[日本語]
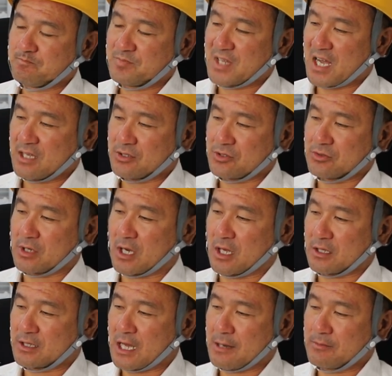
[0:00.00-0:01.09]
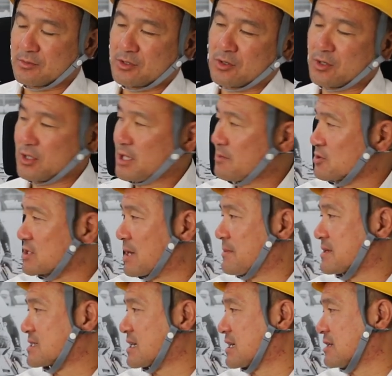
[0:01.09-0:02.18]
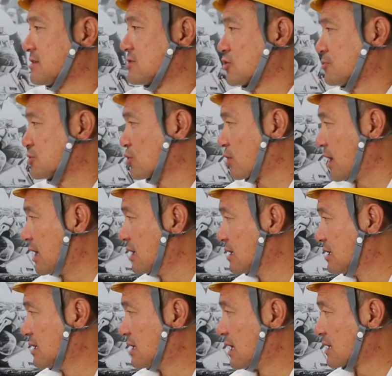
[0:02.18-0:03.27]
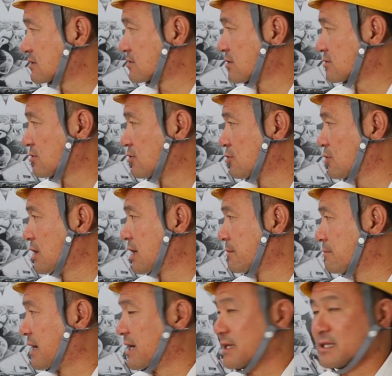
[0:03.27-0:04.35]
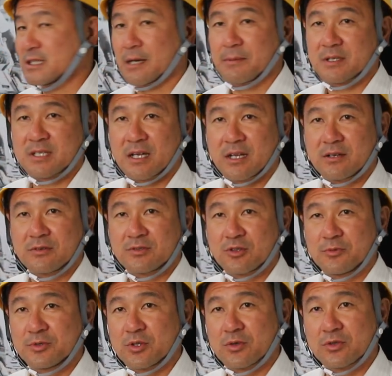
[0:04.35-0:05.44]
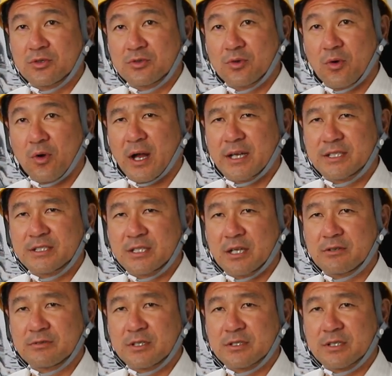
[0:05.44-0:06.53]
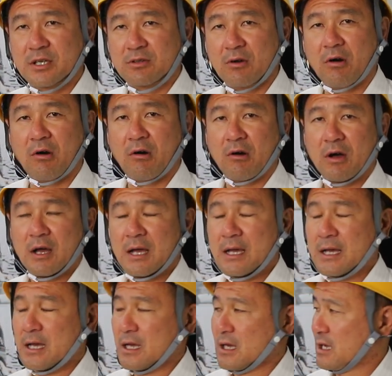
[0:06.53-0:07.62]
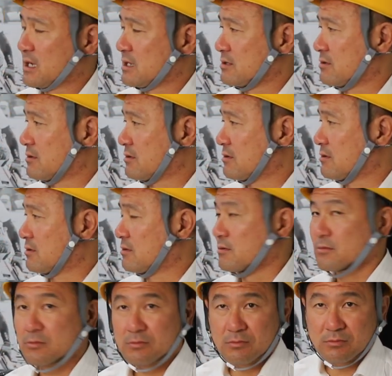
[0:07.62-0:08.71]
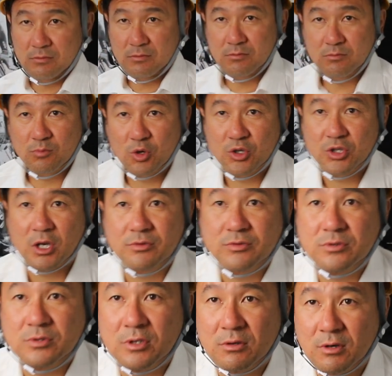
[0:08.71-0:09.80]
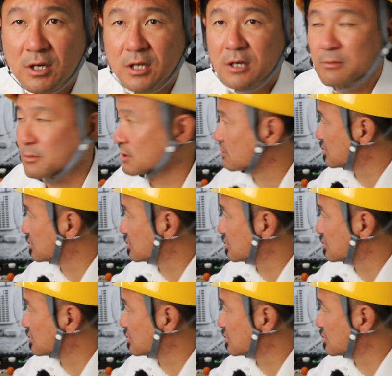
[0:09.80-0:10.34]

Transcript: 何ちゅうかなだそれでも騙される人々か悪徳訪問販売に騙される人々っていう動画にしてるんですけどあのモニター映ってるかな、まあ、